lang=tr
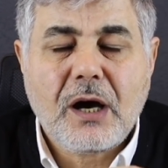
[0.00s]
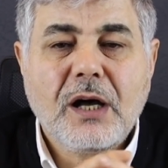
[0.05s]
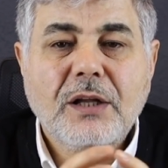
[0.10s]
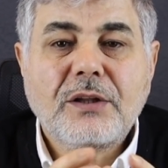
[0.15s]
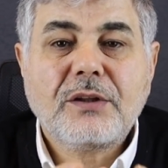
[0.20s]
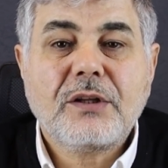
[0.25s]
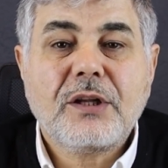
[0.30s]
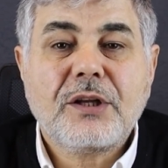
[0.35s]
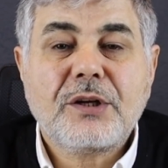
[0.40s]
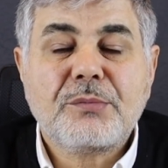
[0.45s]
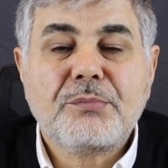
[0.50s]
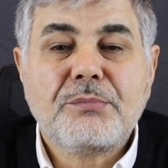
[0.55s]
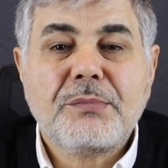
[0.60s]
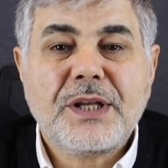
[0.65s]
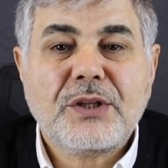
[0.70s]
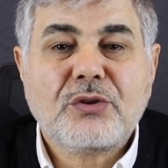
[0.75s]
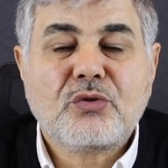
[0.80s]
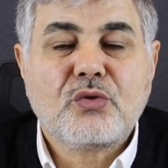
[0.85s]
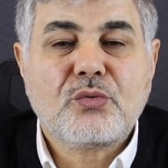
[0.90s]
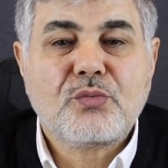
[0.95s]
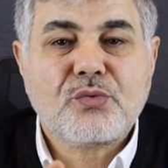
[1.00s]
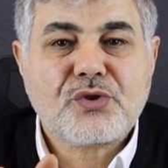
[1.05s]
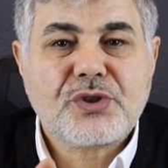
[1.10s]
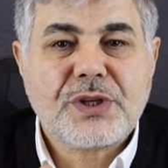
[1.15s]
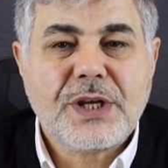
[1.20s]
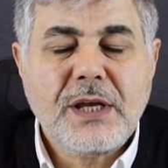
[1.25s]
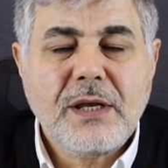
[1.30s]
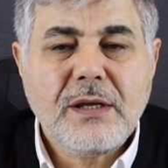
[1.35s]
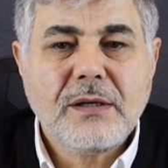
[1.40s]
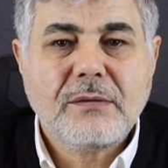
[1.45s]
atlarım
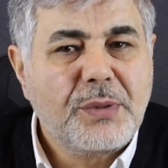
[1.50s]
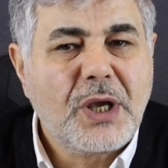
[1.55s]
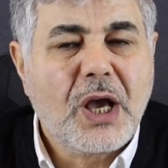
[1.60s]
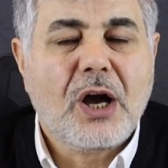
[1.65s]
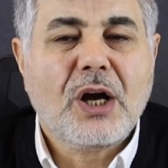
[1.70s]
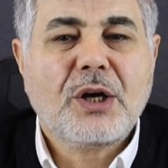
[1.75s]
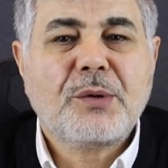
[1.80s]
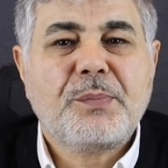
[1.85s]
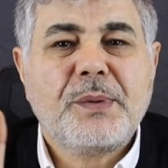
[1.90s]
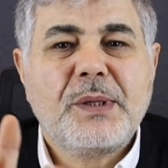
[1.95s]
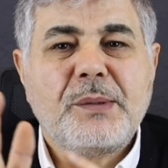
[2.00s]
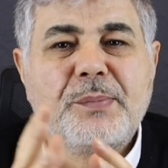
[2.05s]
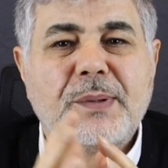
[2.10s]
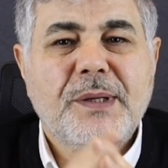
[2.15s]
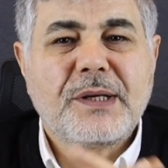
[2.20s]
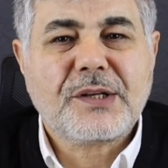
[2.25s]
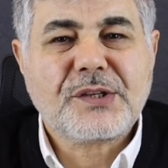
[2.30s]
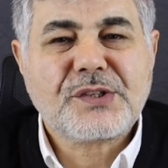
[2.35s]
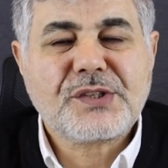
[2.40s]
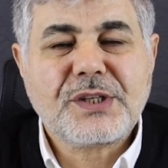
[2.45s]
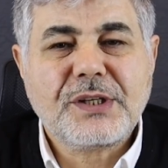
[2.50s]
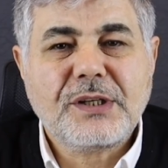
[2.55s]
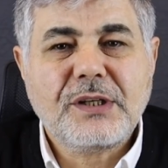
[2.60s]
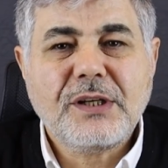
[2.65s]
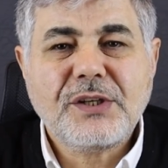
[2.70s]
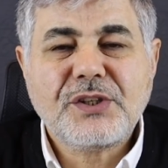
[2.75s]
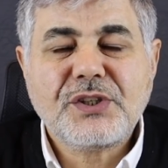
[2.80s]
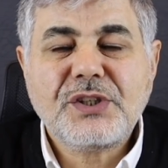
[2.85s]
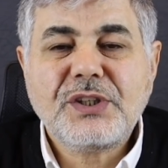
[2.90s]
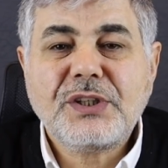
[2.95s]
metrobüse bir akbil
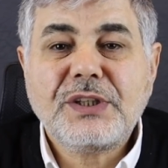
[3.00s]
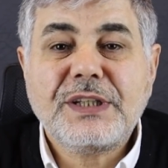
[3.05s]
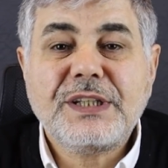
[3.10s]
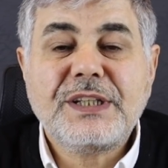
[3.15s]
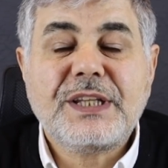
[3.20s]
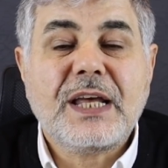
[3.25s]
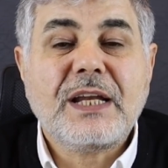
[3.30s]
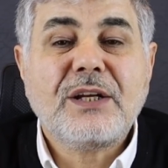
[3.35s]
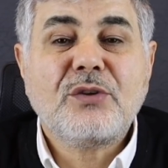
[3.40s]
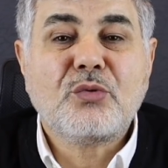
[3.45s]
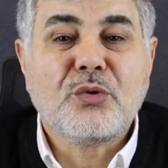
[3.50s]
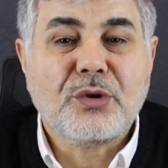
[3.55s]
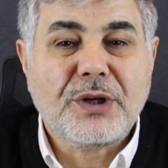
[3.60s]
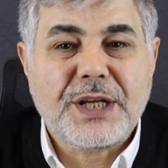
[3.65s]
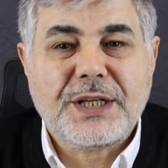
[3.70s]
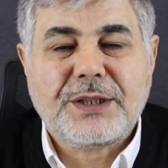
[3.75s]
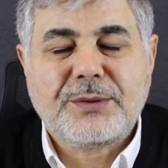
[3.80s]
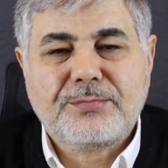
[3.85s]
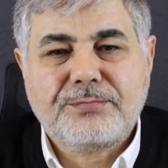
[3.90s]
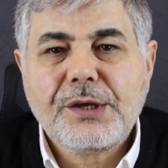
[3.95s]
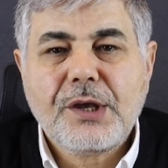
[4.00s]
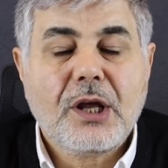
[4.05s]
parasıyla gider döner.